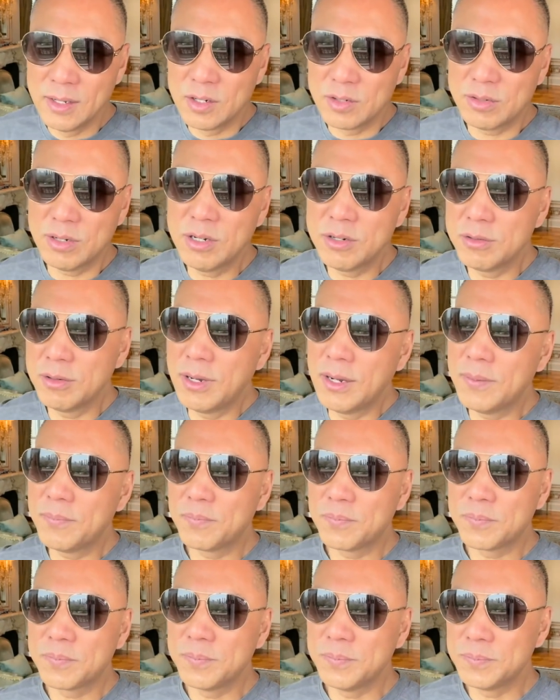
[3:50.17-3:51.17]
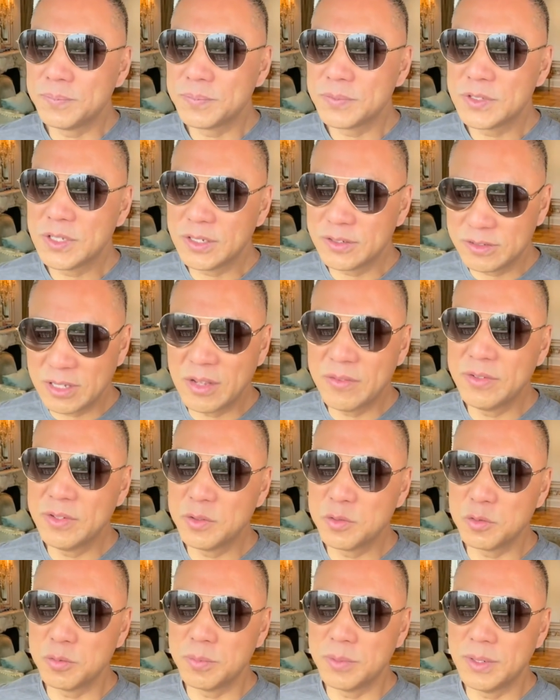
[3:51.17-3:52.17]
所以说这三分
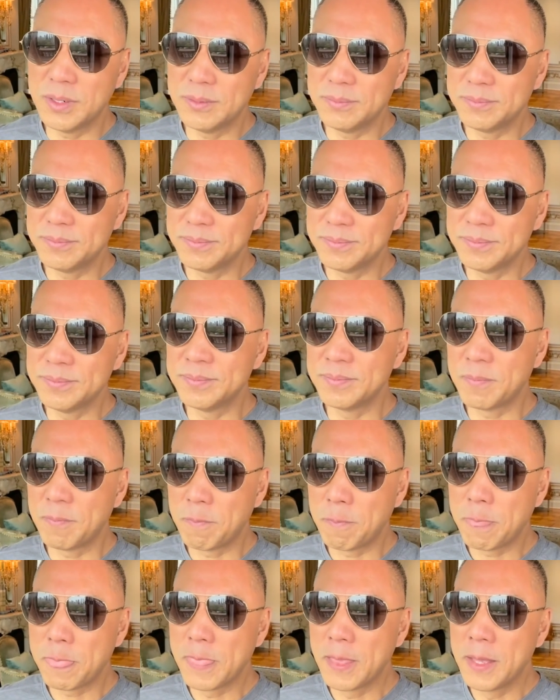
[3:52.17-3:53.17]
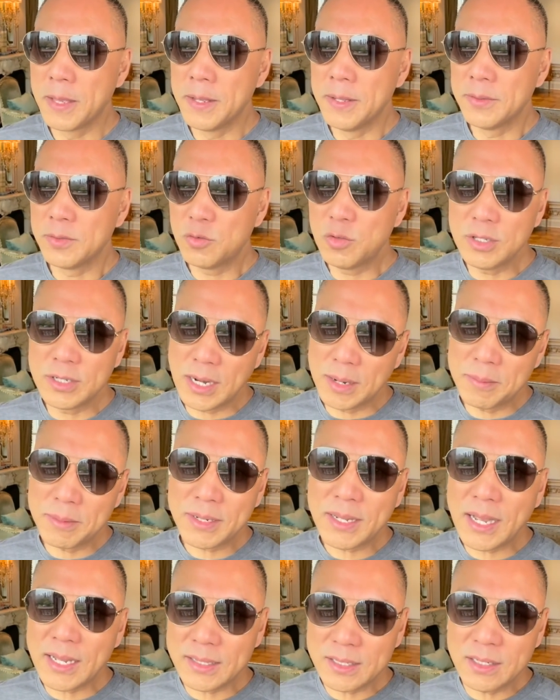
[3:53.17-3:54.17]
赌博，嗯，对咱们
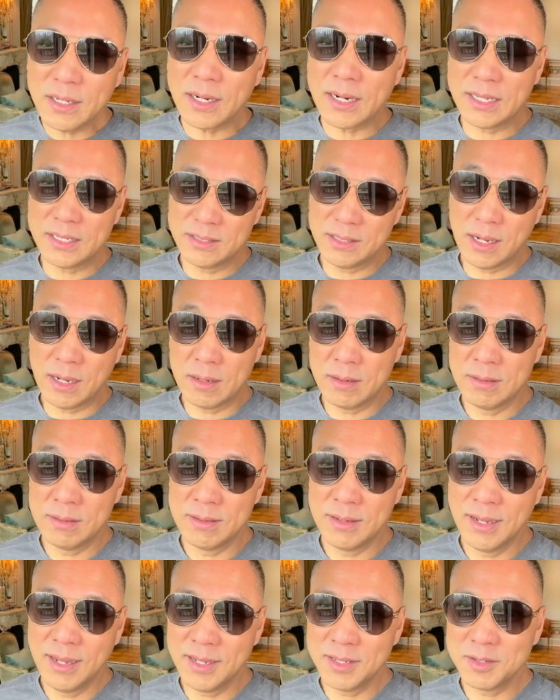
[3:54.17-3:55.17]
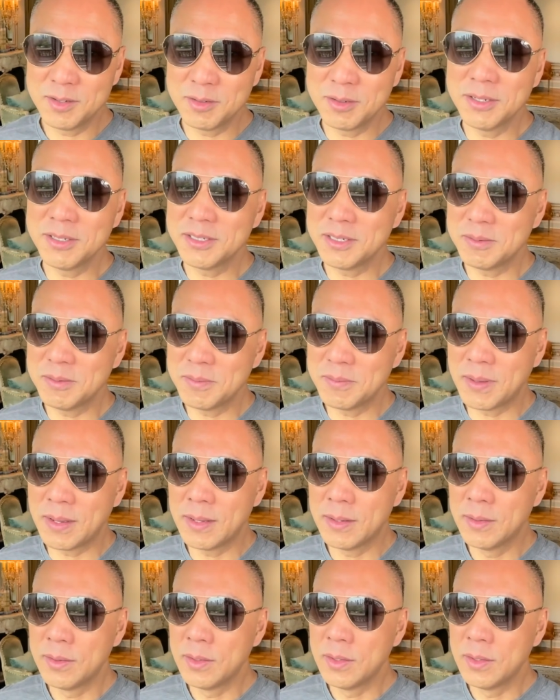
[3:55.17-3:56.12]
盖特来讲，兄弟姐妹们。